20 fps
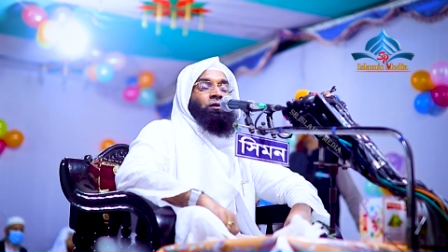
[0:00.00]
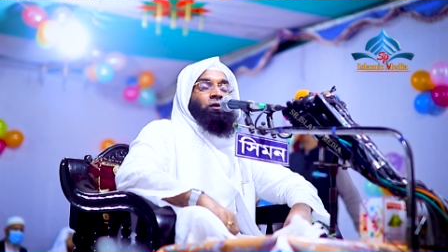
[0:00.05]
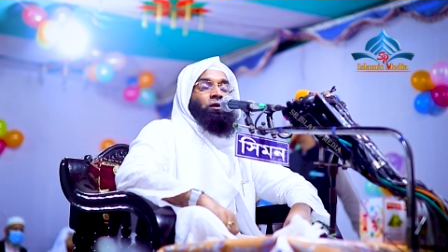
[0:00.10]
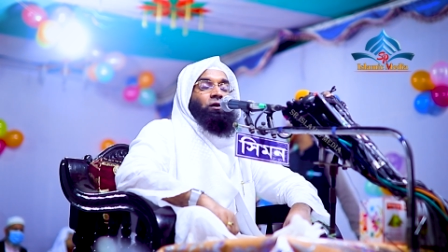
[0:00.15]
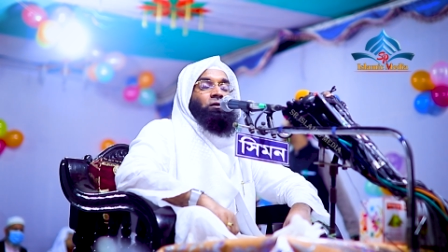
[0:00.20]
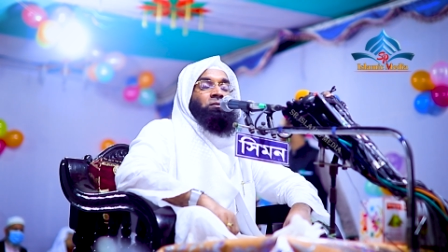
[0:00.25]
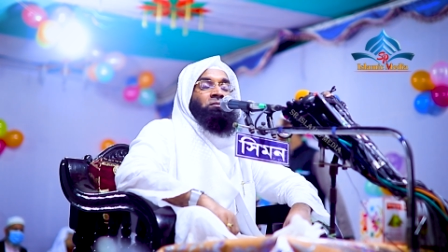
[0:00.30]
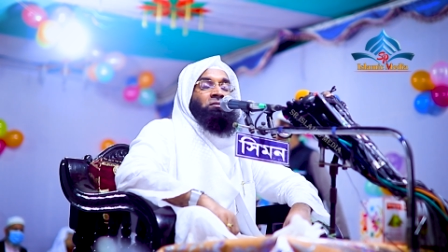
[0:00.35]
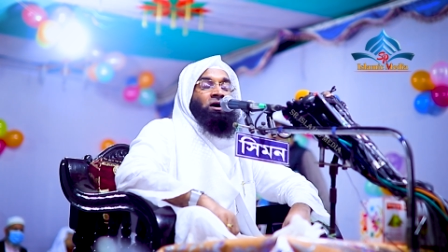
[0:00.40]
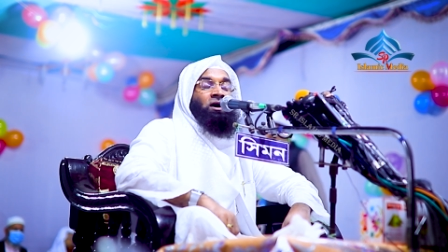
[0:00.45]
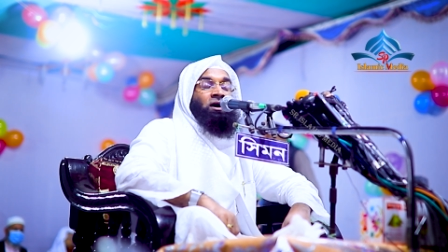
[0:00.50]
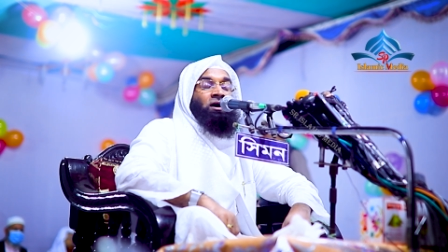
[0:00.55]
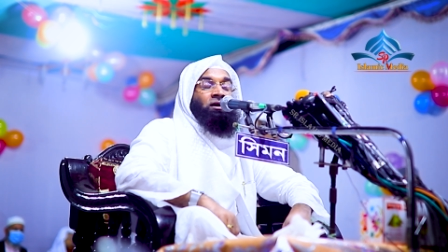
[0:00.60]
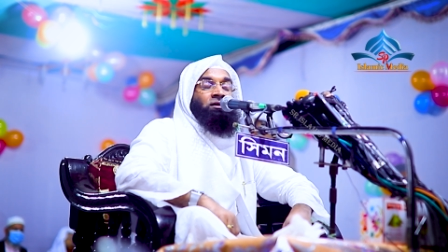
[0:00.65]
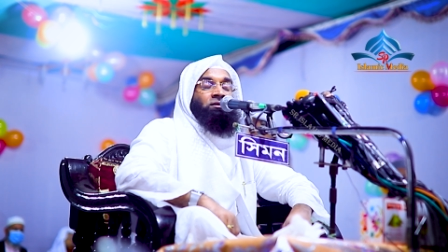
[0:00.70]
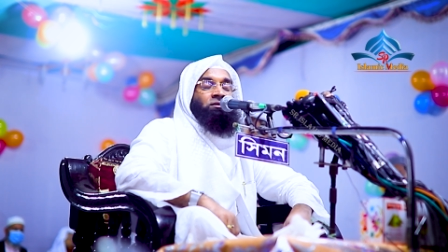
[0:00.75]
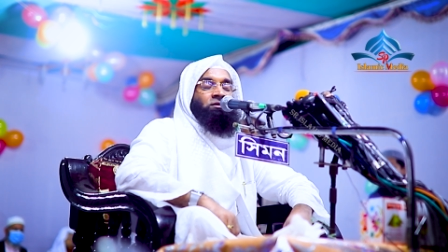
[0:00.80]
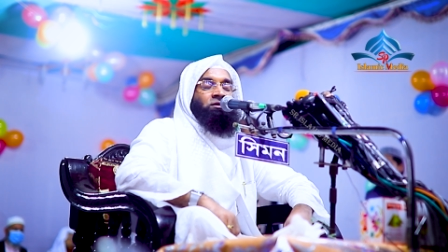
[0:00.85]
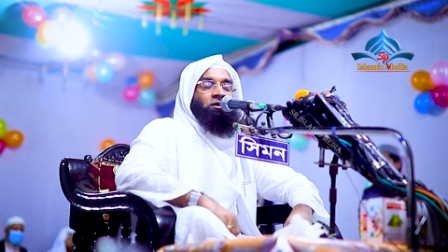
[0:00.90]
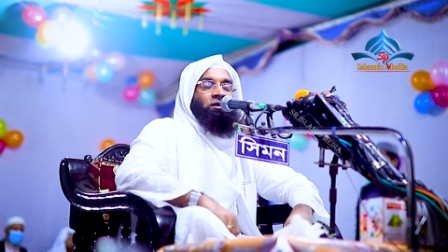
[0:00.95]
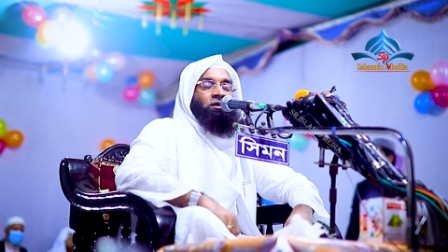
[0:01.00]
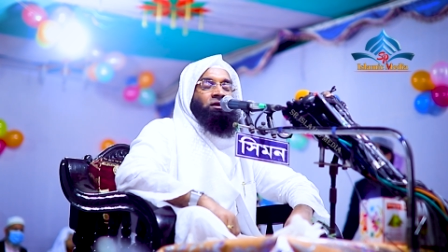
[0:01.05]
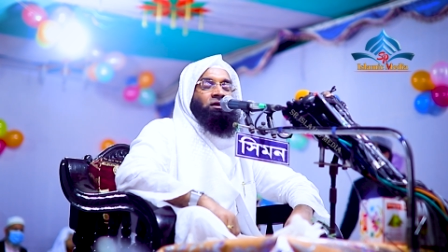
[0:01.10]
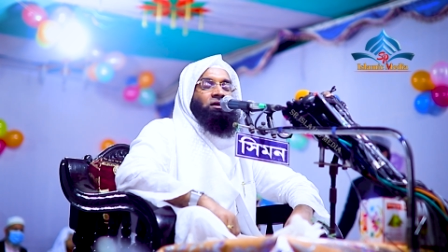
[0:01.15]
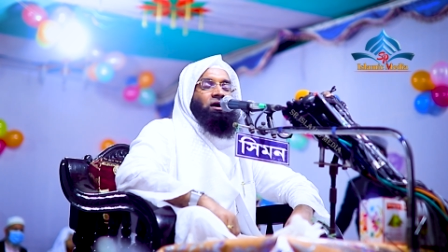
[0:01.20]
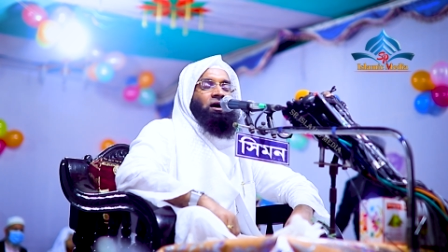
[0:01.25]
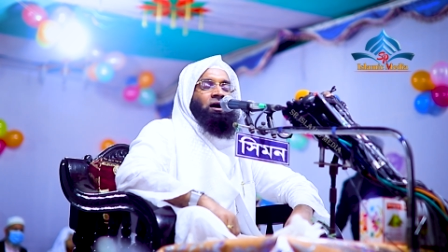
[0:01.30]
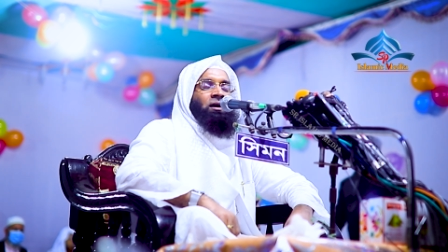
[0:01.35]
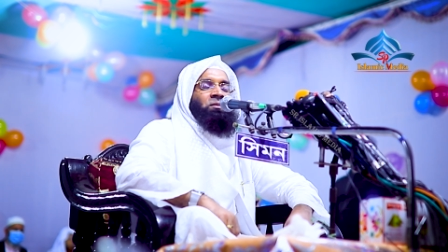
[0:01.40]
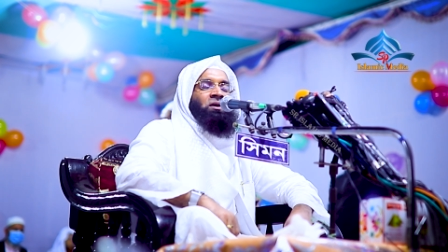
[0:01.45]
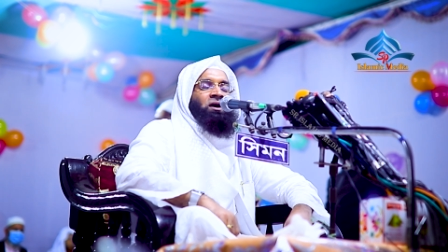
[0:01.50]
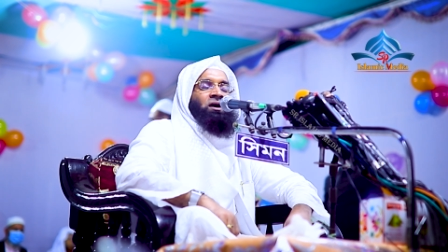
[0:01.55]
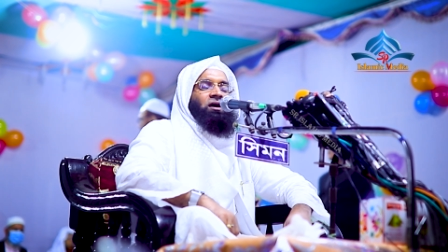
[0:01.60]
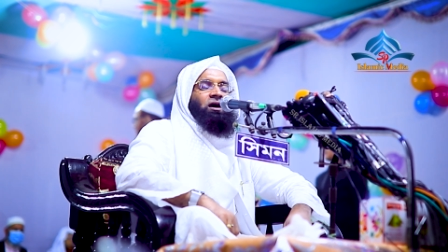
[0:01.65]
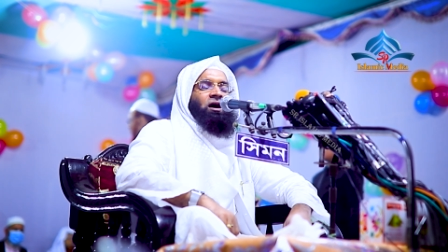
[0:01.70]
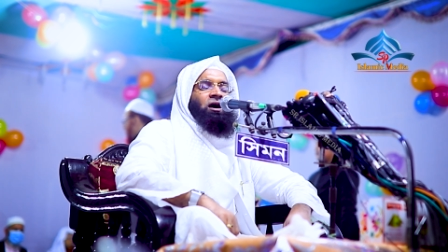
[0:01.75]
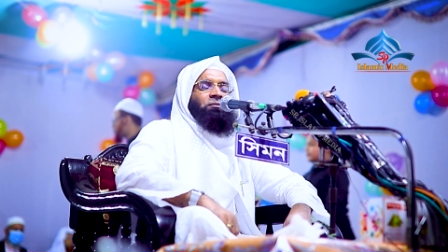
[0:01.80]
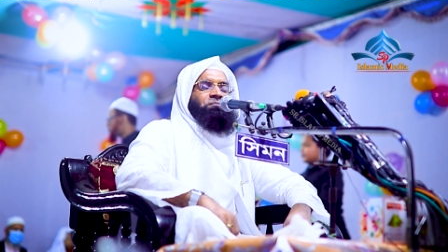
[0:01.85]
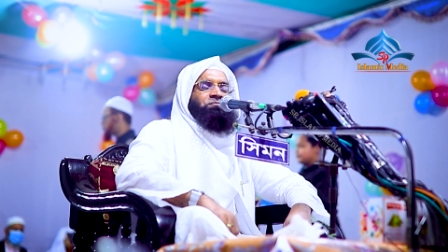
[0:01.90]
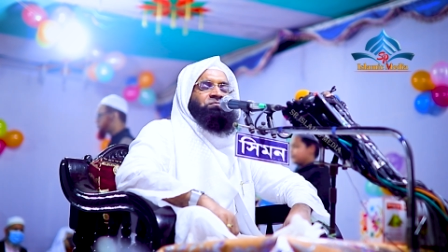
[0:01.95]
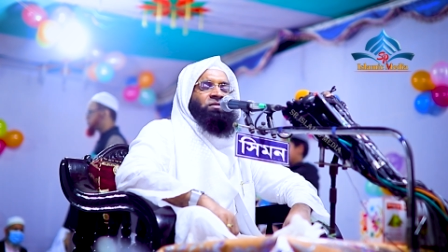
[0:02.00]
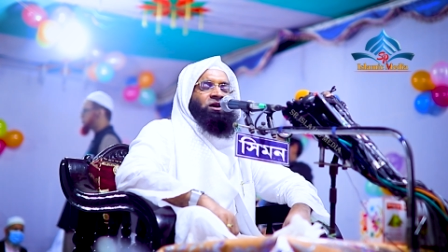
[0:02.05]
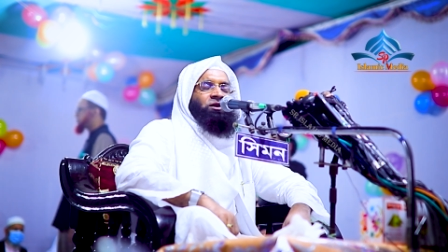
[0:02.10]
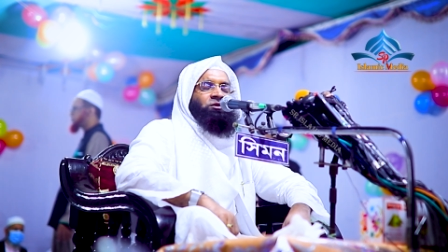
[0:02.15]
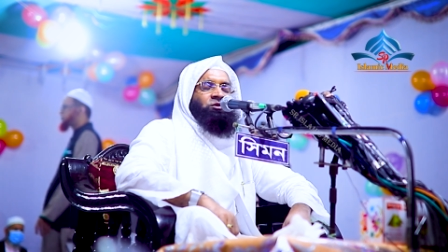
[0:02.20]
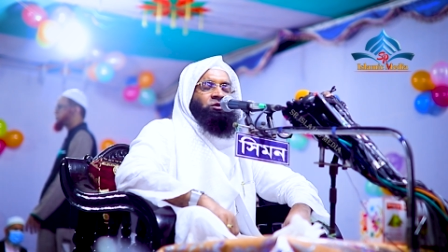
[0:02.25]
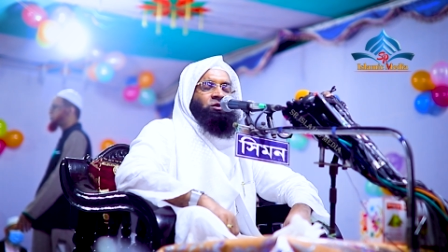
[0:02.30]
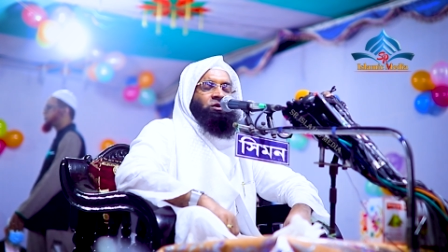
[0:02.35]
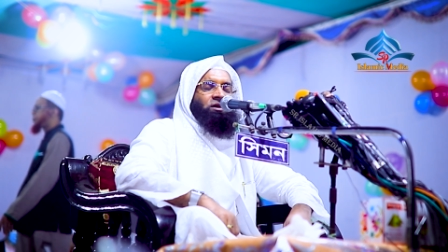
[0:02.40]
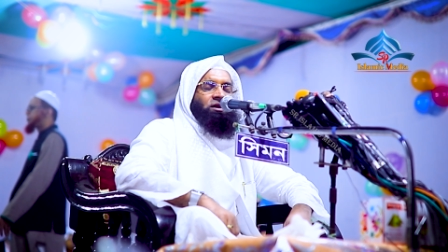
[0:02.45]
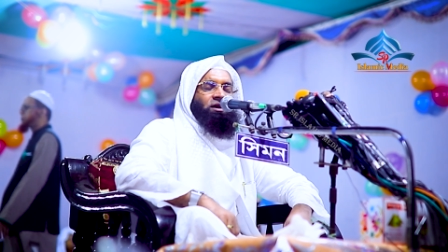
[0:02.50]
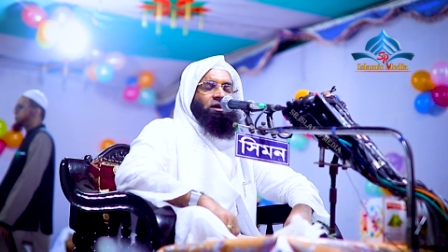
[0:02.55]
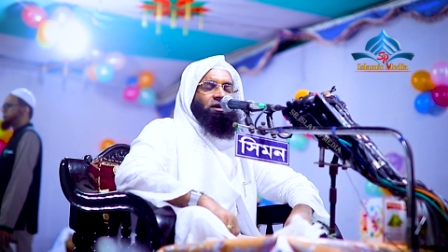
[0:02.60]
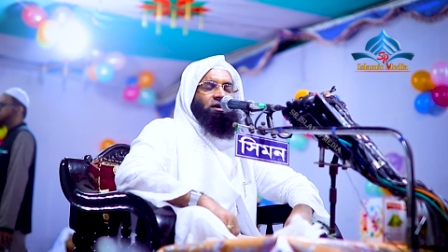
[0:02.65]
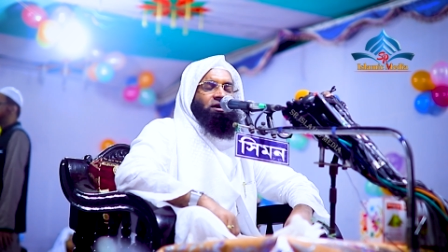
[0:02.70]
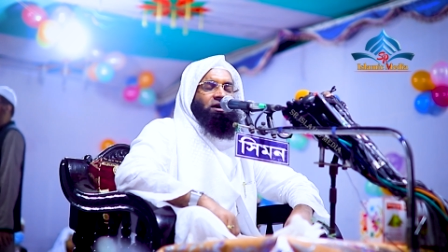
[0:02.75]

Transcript: রহমান যিনি আমার আপনার জন্য